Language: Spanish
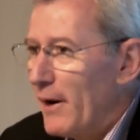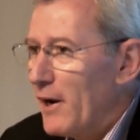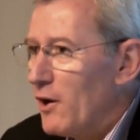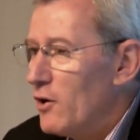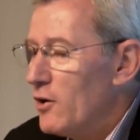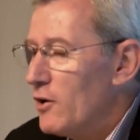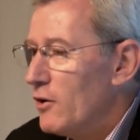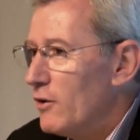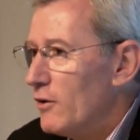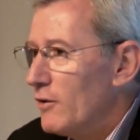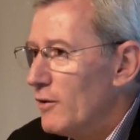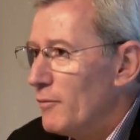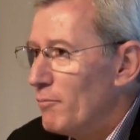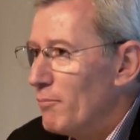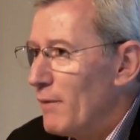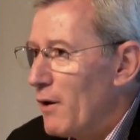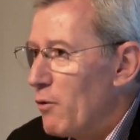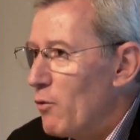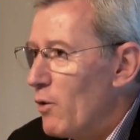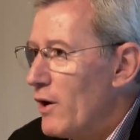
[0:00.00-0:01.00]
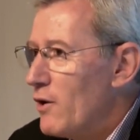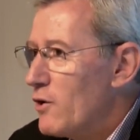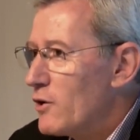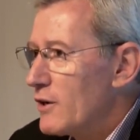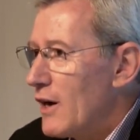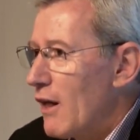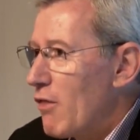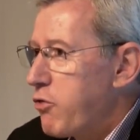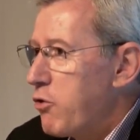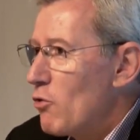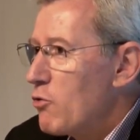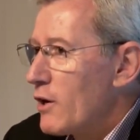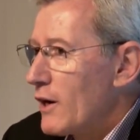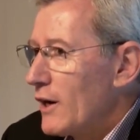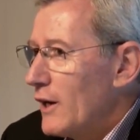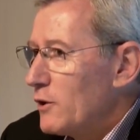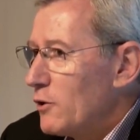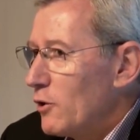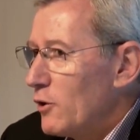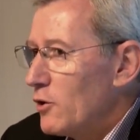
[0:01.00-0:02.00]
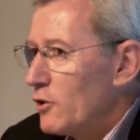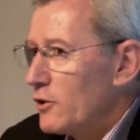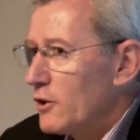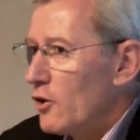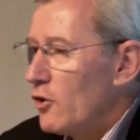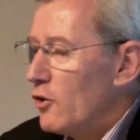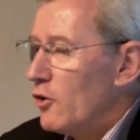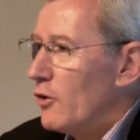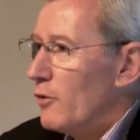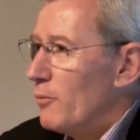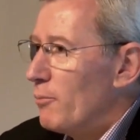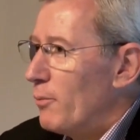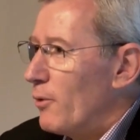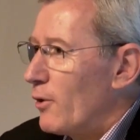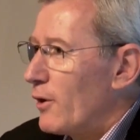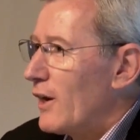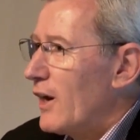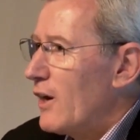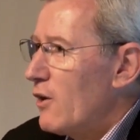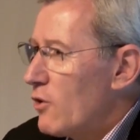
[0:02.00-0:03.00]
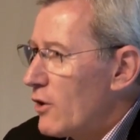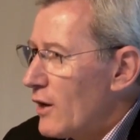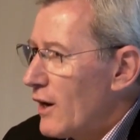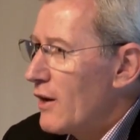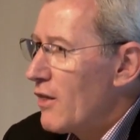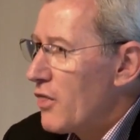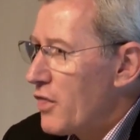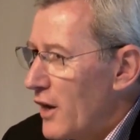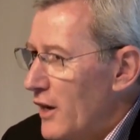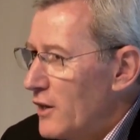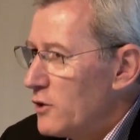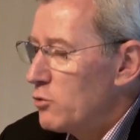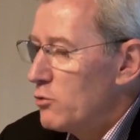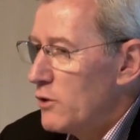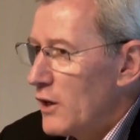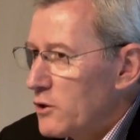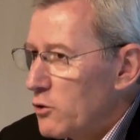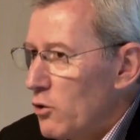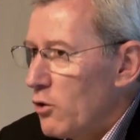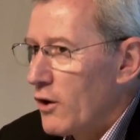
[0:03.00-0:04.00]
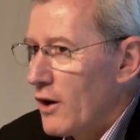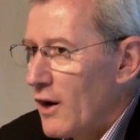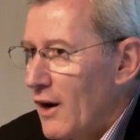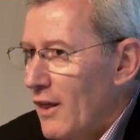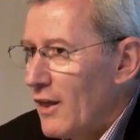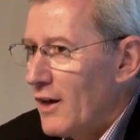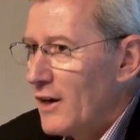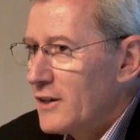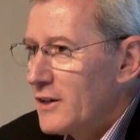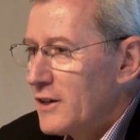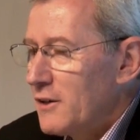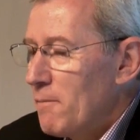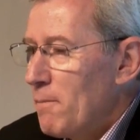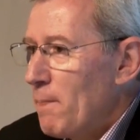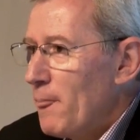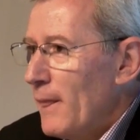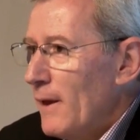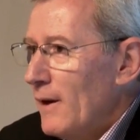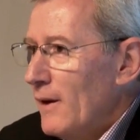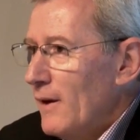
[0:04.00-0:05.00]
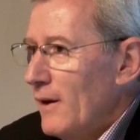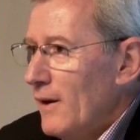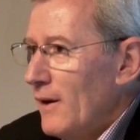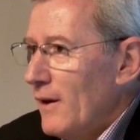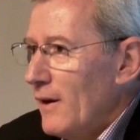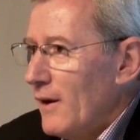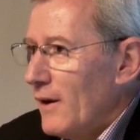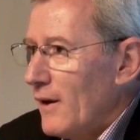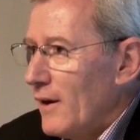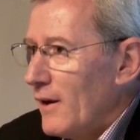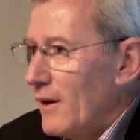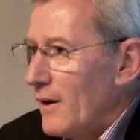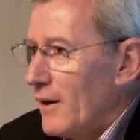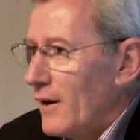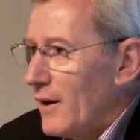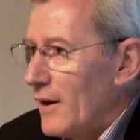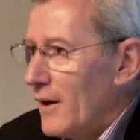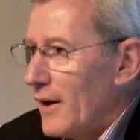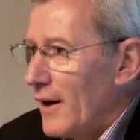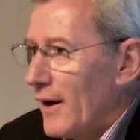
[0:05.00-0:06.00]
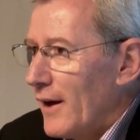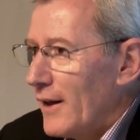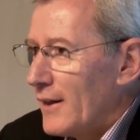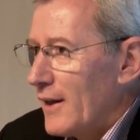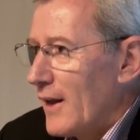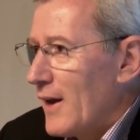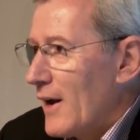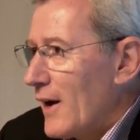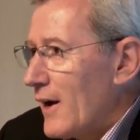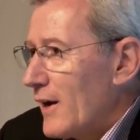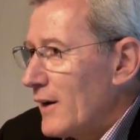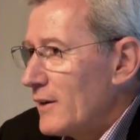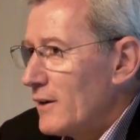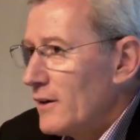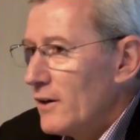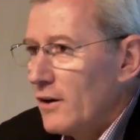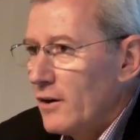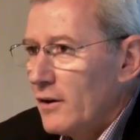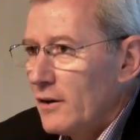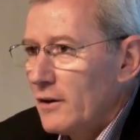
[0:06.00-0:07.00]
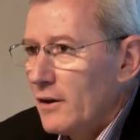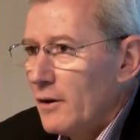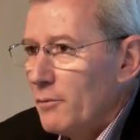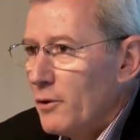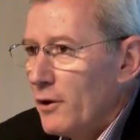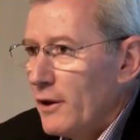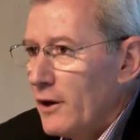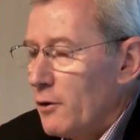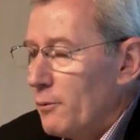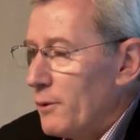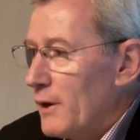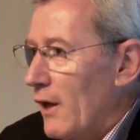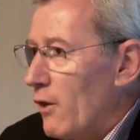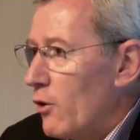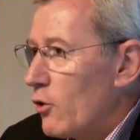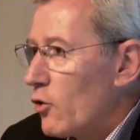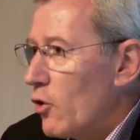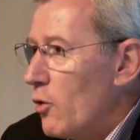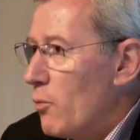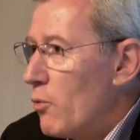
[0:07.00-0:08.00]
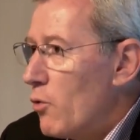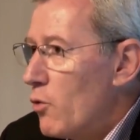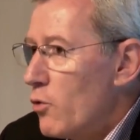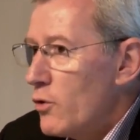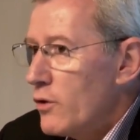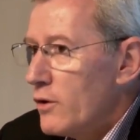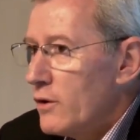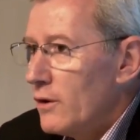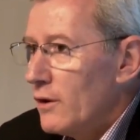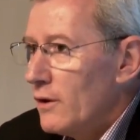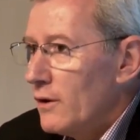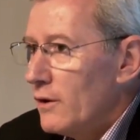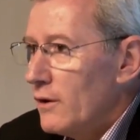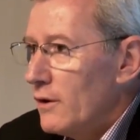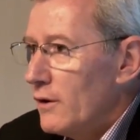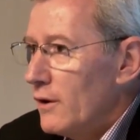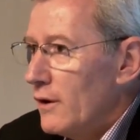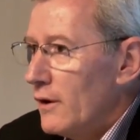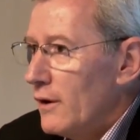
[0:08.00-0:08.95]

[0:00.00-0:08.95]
pero Manuel nos lanzó un reto y nos dijo, ¿por qué no organizáis unas jornadas eh, que tengan como denominador común